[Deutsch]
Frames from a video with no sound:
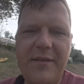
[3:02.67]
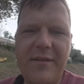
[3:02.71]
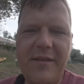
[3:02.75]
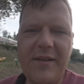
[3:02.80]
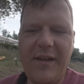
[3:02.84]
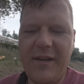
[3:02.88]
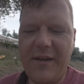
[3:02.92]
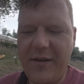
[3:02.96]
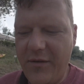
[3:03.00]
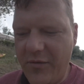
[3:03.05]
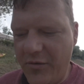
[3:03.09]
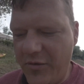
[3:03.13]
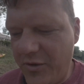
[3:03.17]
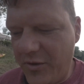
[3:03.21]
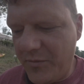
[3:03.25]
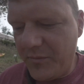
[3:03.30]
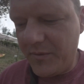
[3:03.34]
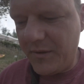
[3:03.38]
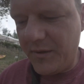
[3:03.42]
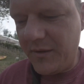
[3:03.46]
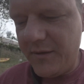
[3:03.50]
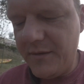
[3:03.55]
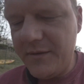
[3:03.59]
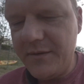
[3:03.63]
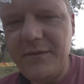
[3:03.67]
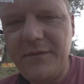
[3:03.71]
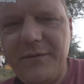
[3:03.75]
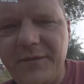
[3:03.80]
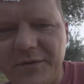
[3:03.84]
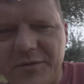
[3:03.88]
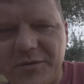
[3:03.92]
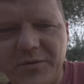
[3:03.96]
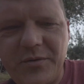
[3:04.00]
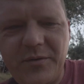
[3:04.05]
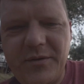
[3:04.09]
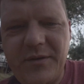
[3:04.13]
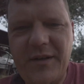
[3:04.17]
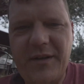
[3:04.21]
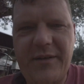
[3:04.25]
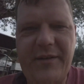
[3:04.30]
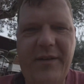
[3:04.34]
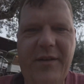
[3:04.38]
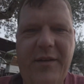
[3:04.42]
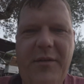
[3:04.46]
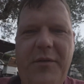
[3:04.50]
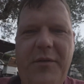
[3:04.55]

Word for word: zeige ich euch nochmal, wie schön das hier